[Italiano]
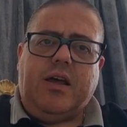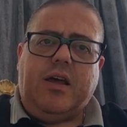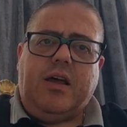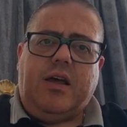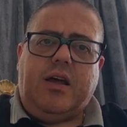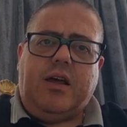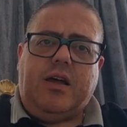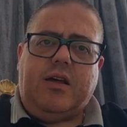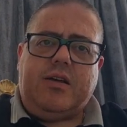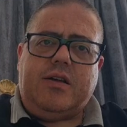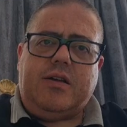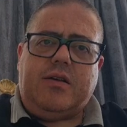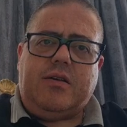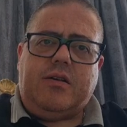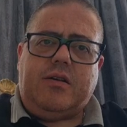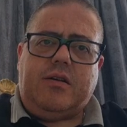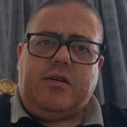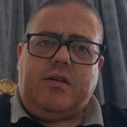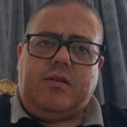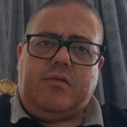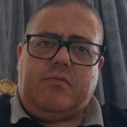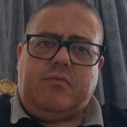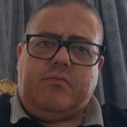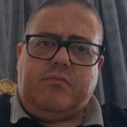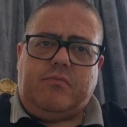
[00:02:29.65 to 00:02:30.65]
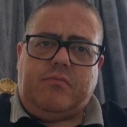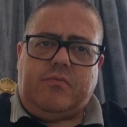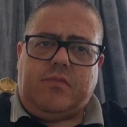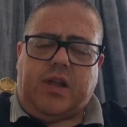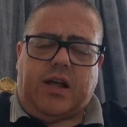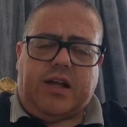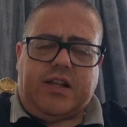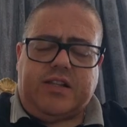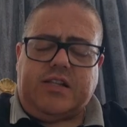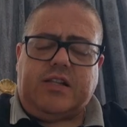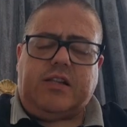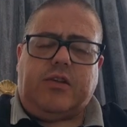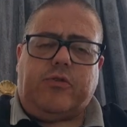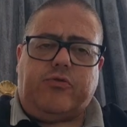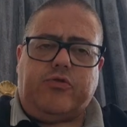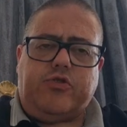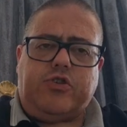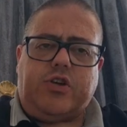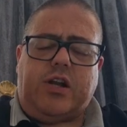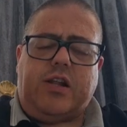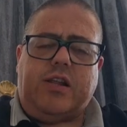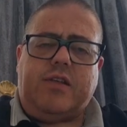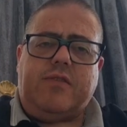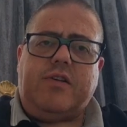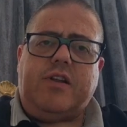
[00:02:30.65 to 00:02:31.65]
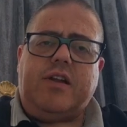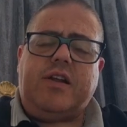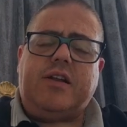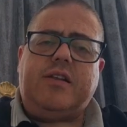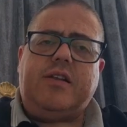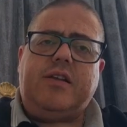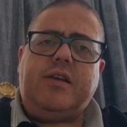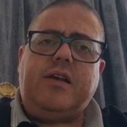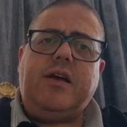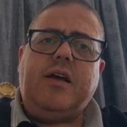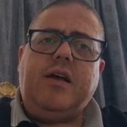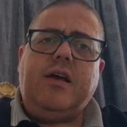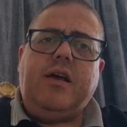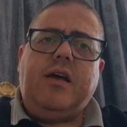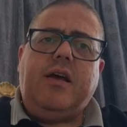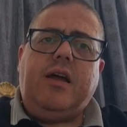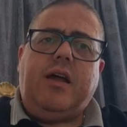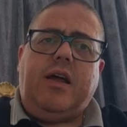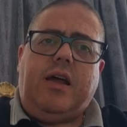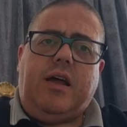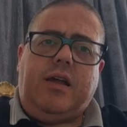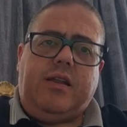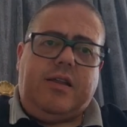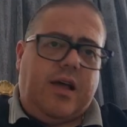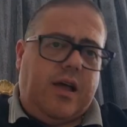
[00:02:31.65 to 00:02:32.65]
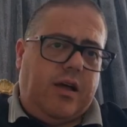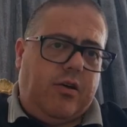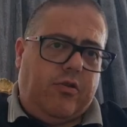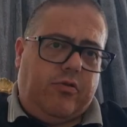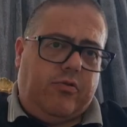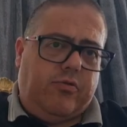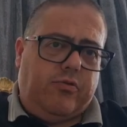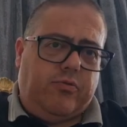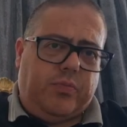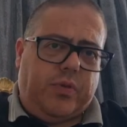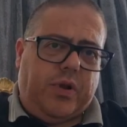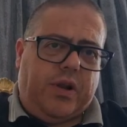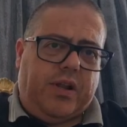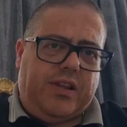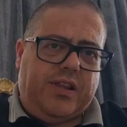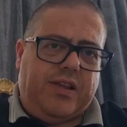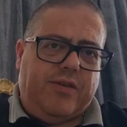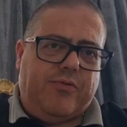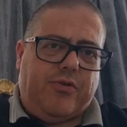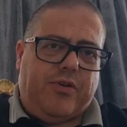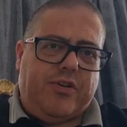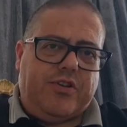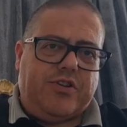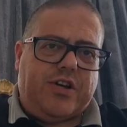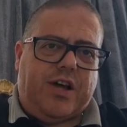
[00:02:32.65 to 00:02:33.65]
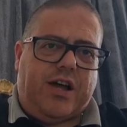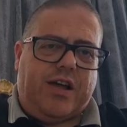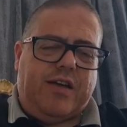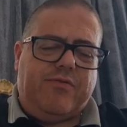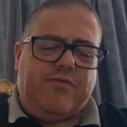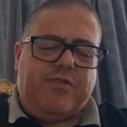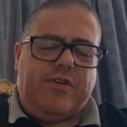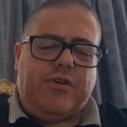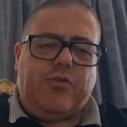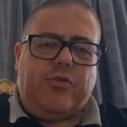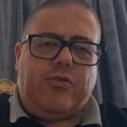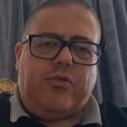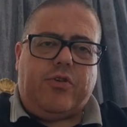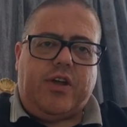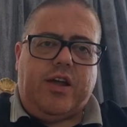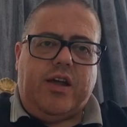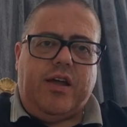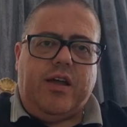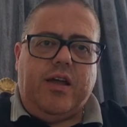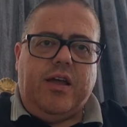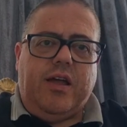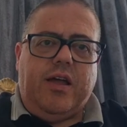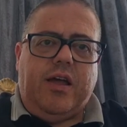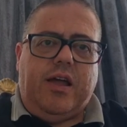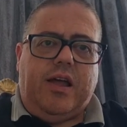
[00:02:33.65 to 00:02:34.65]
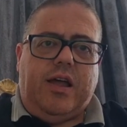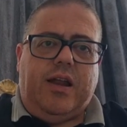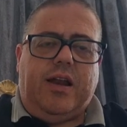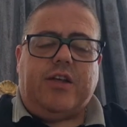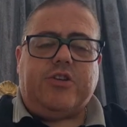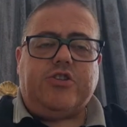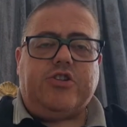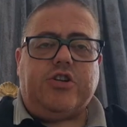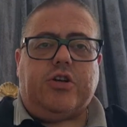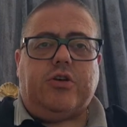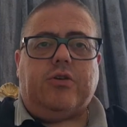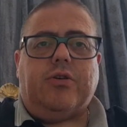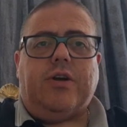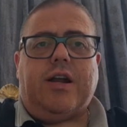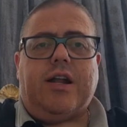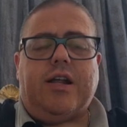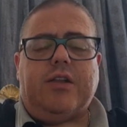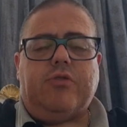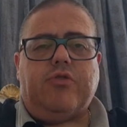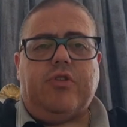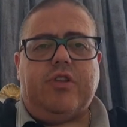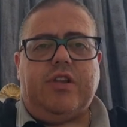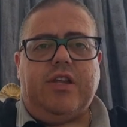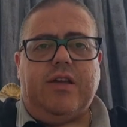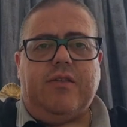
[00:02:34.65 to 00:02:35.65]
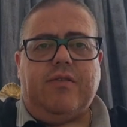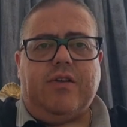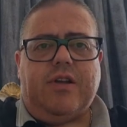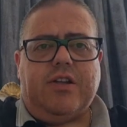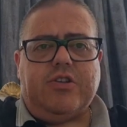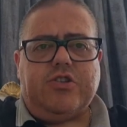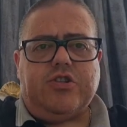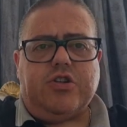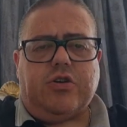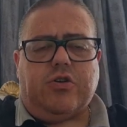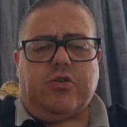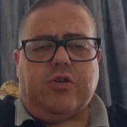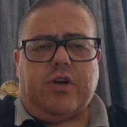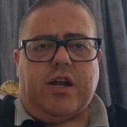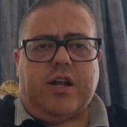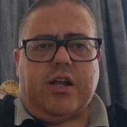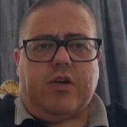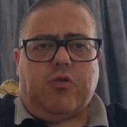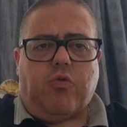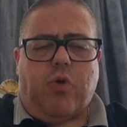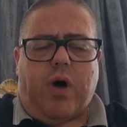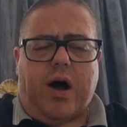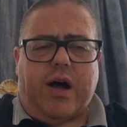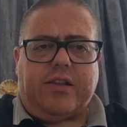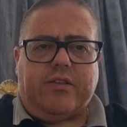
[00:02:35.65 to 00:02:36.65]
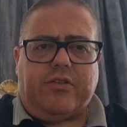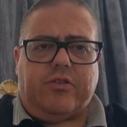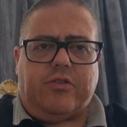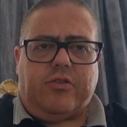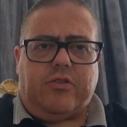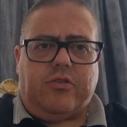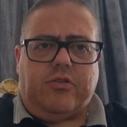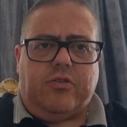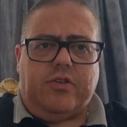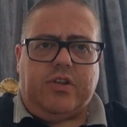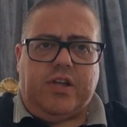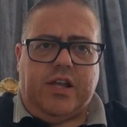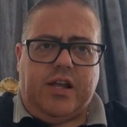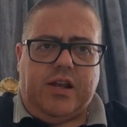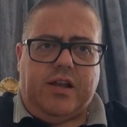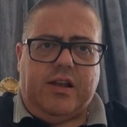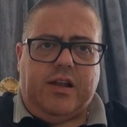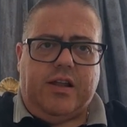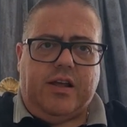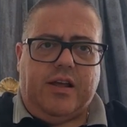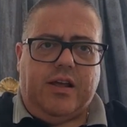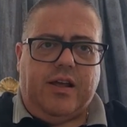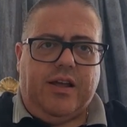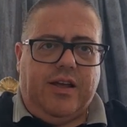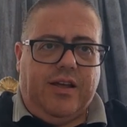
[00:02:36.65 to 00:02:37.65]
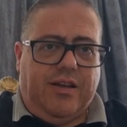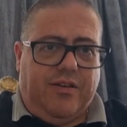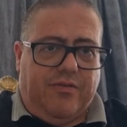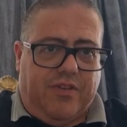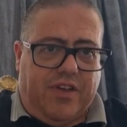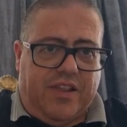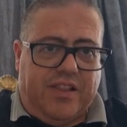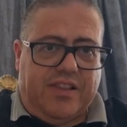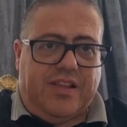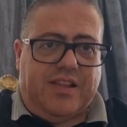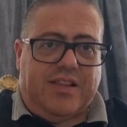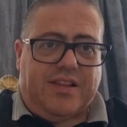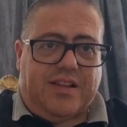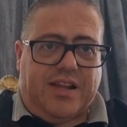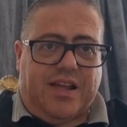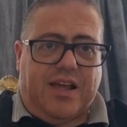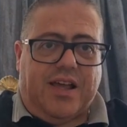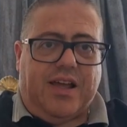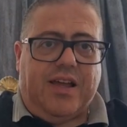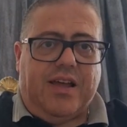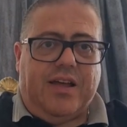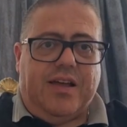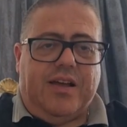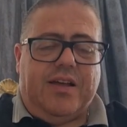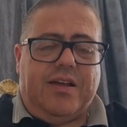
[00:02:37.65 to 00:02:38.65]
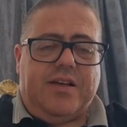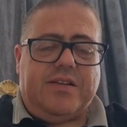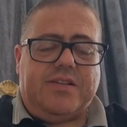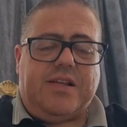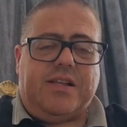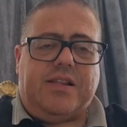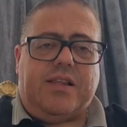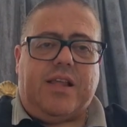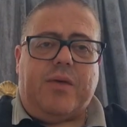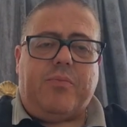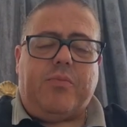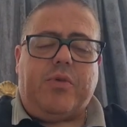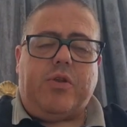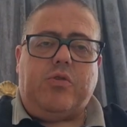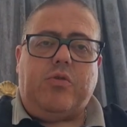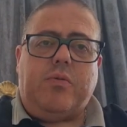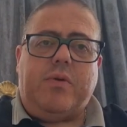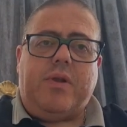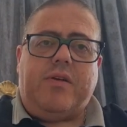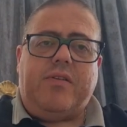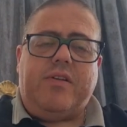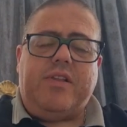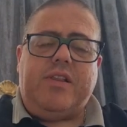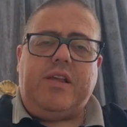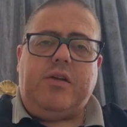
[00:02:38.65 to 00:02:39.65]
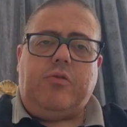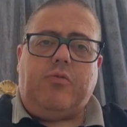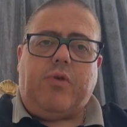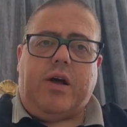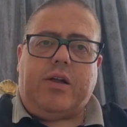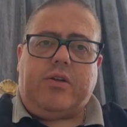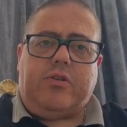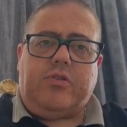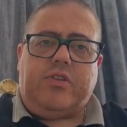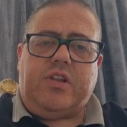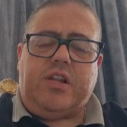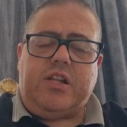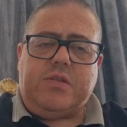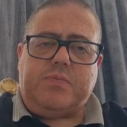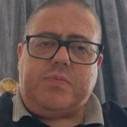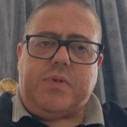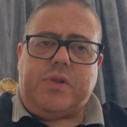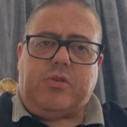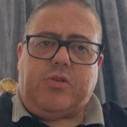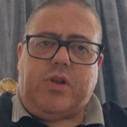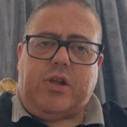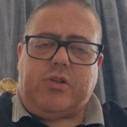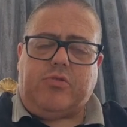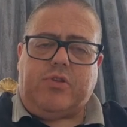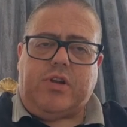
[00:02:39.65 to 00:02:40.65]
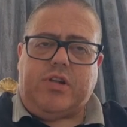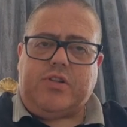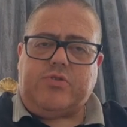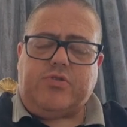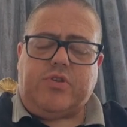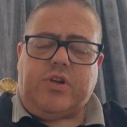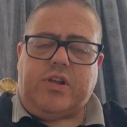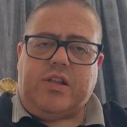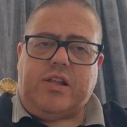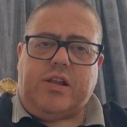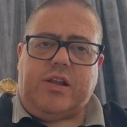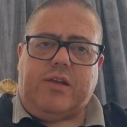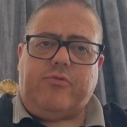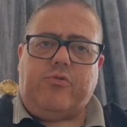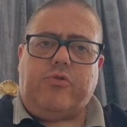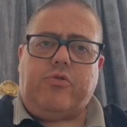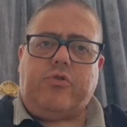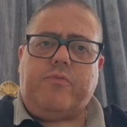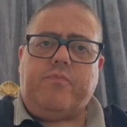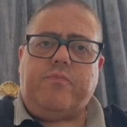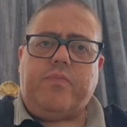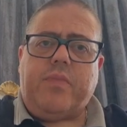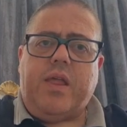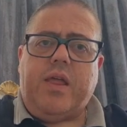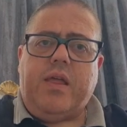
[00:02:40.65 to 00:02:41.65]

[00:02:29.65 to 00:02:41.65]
eh, nella Gazzetta Ufficiale di venerdì ed è operativo e già in vigore e la circolare attuativa è la circolare 4 del 23 eh, settembre 2024 dell'Ispettorato Nazionale del Lavoro.